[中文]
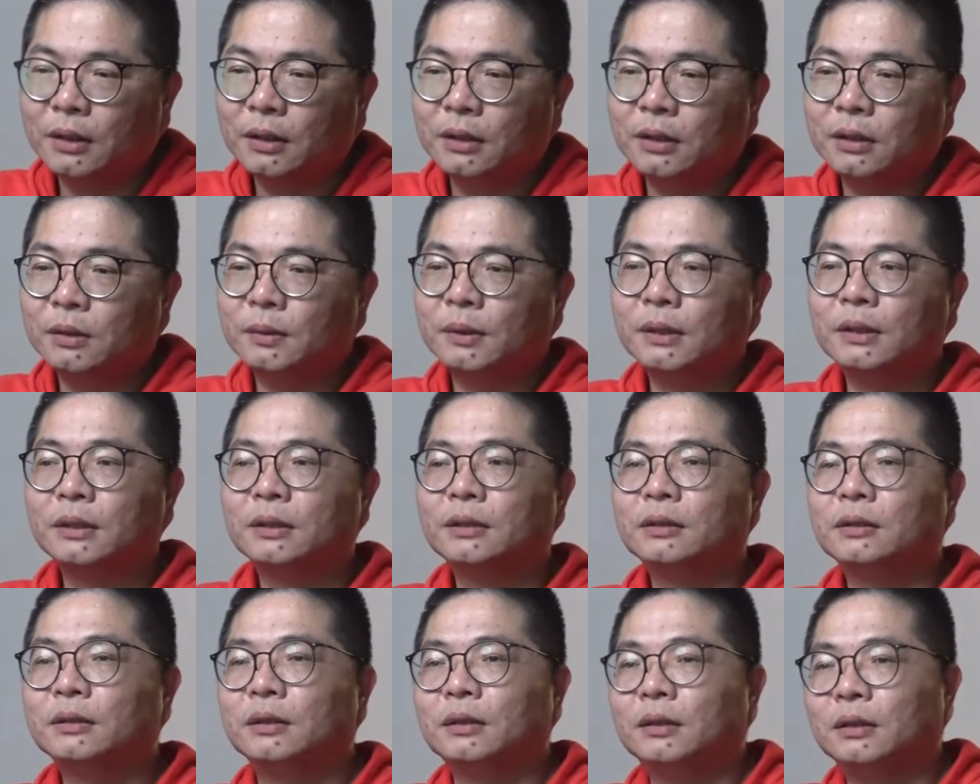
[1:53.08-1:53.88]
因为
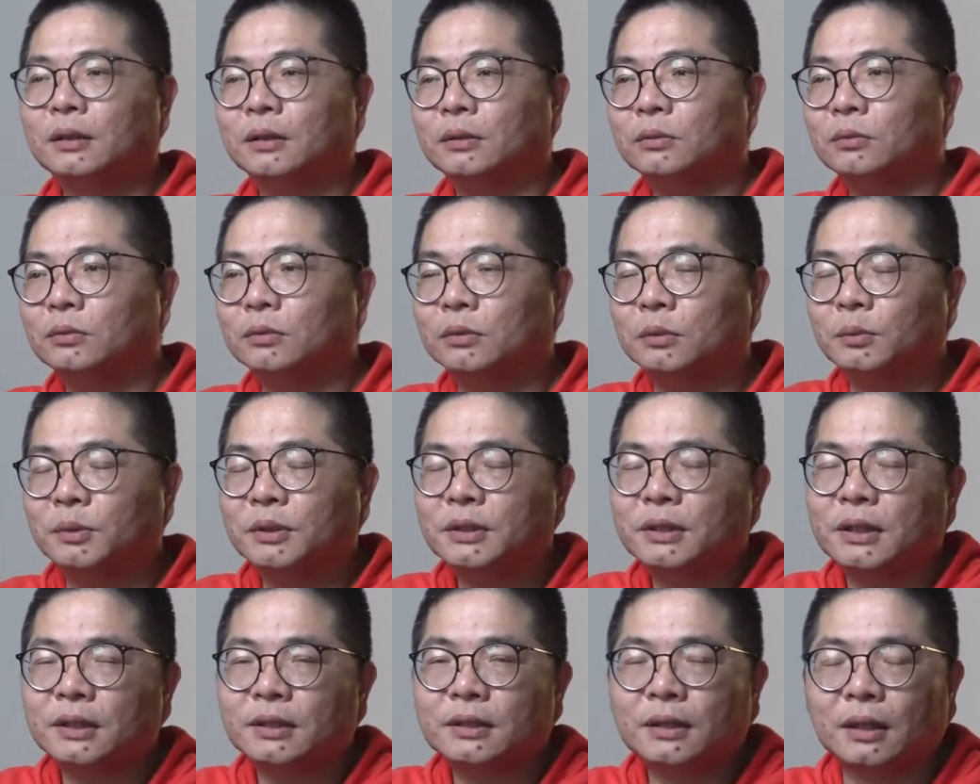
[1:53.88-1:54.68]
呃，我
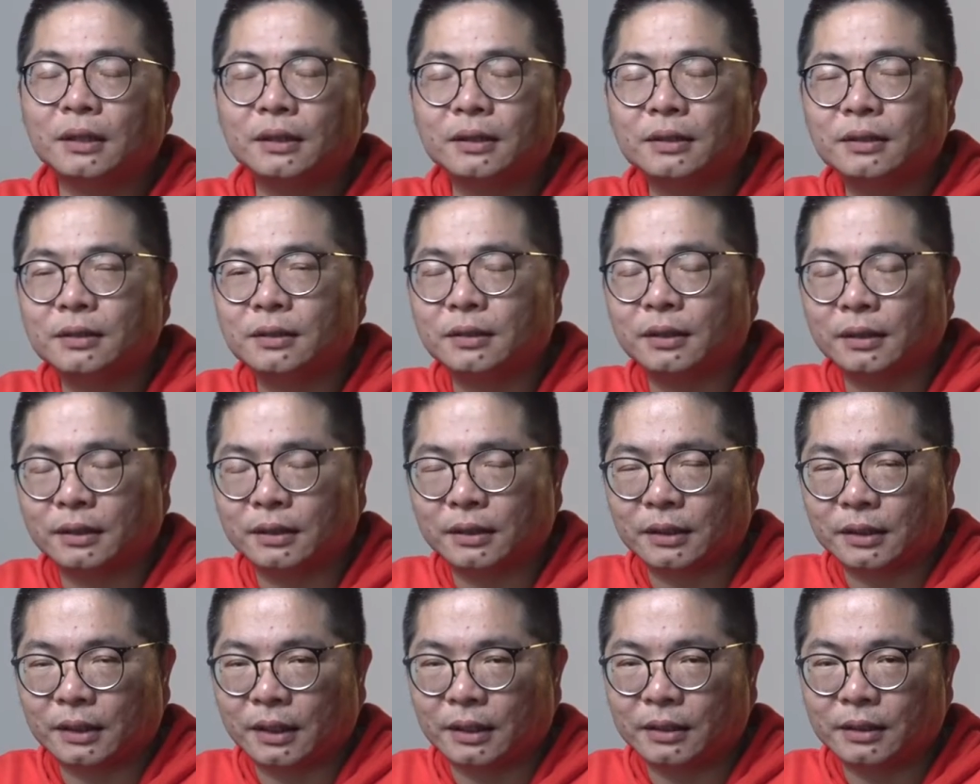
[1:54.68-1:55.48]
们在上一次的
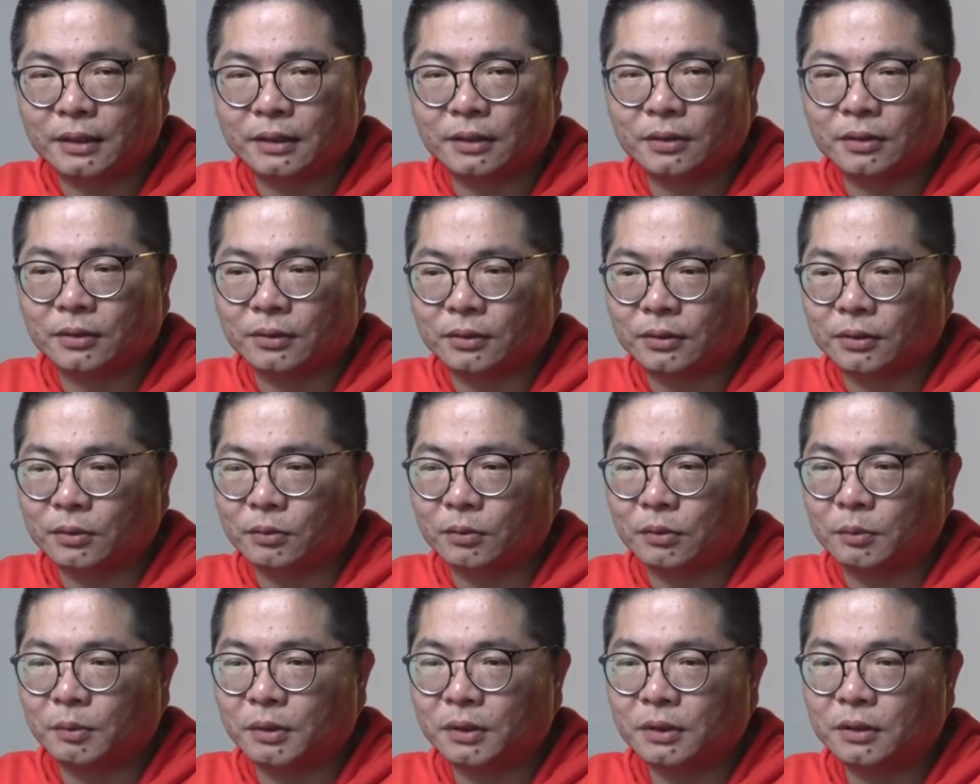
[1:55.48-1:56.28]
这个演习的时候，
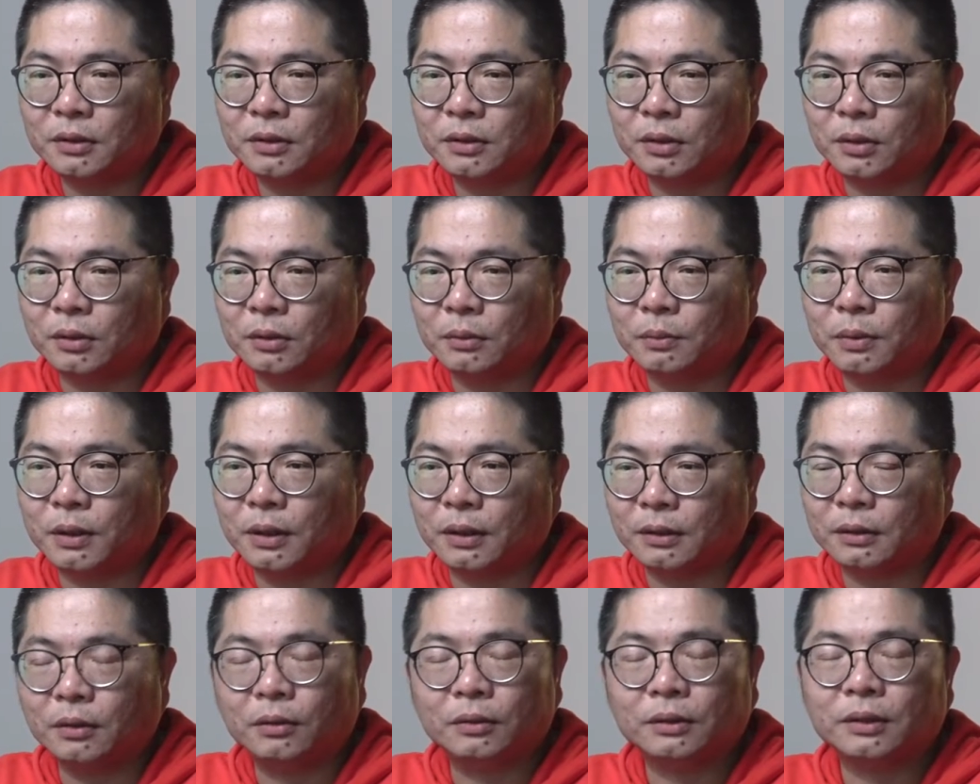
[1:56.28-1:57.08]
我们有
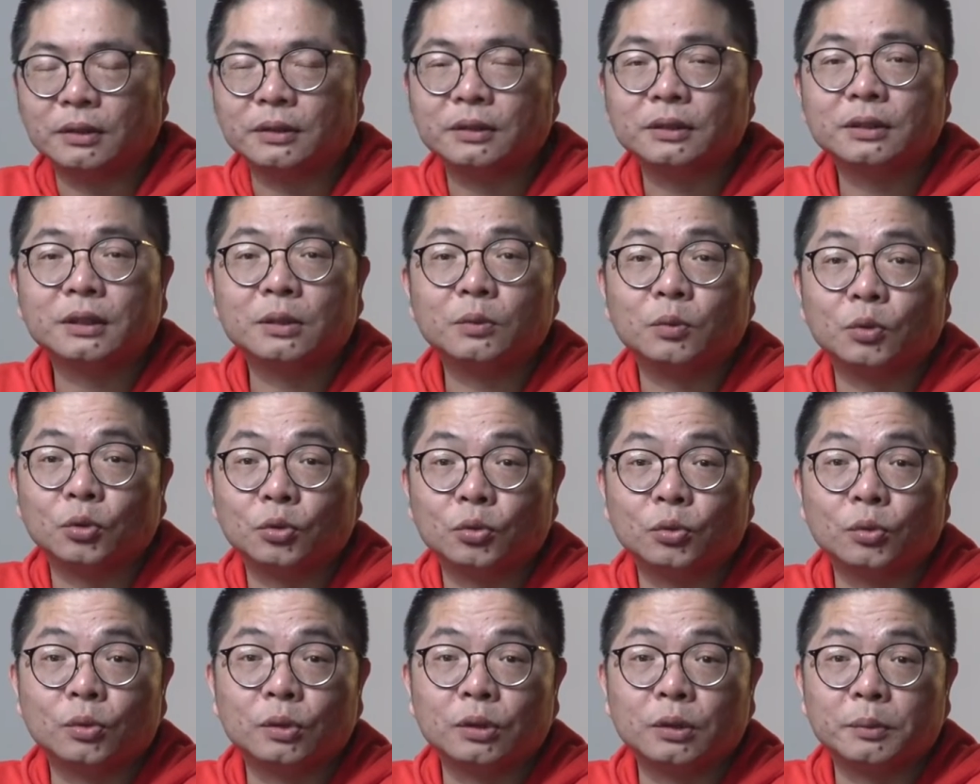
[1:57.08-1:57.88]
朋友曾经跟我
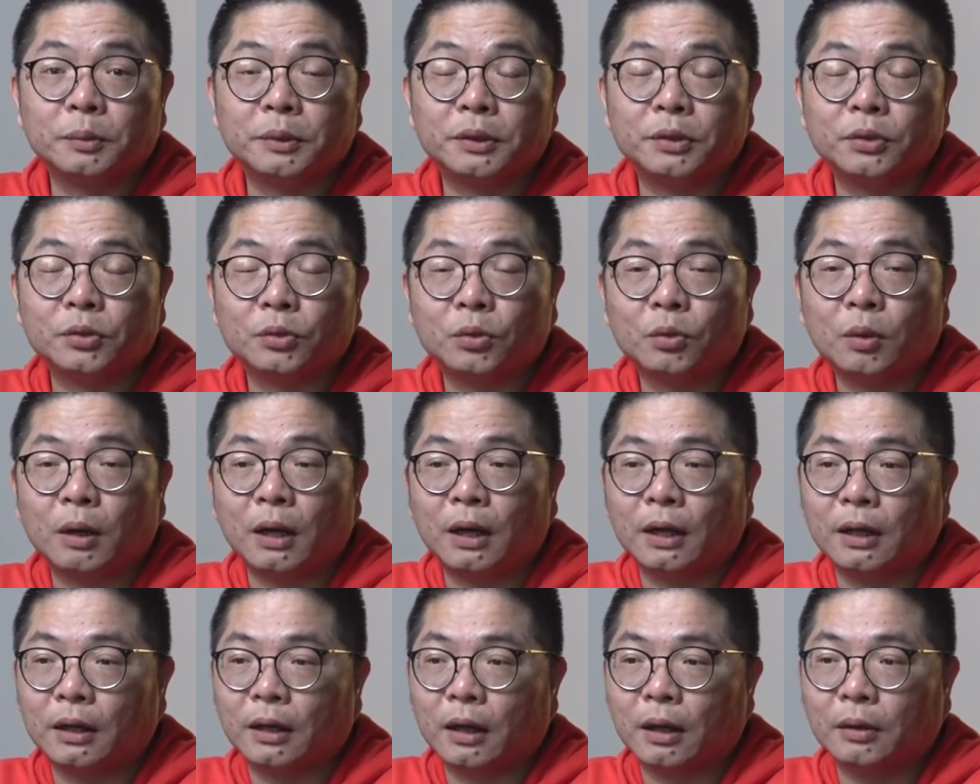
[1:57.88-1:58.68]
说过这么一句
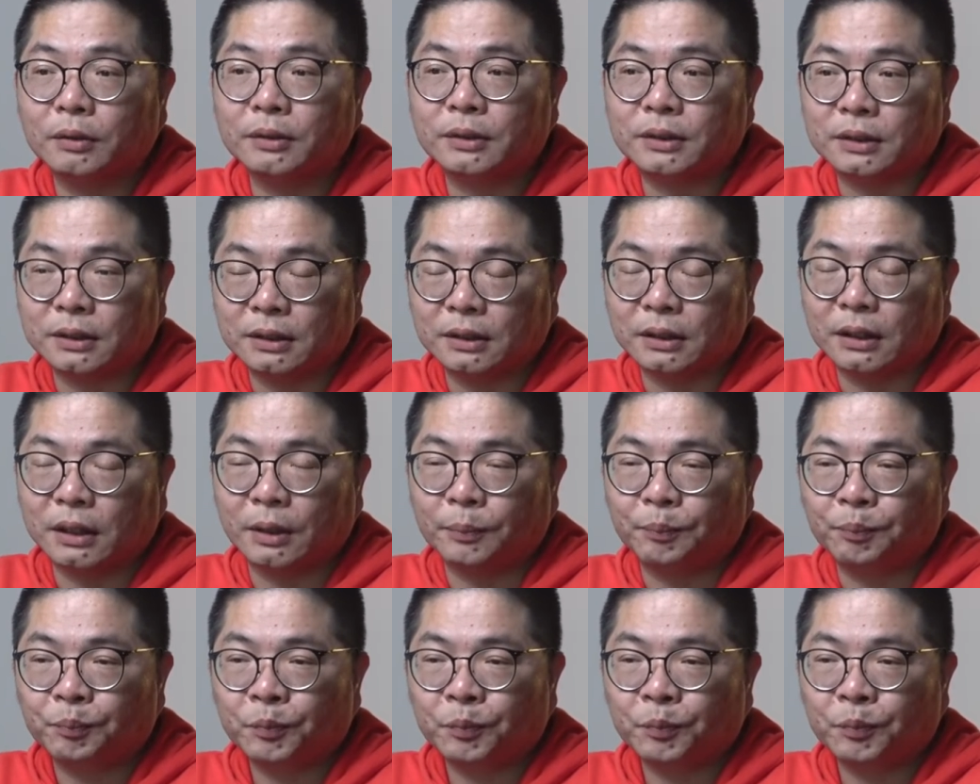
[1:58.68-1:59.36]
话，好几个，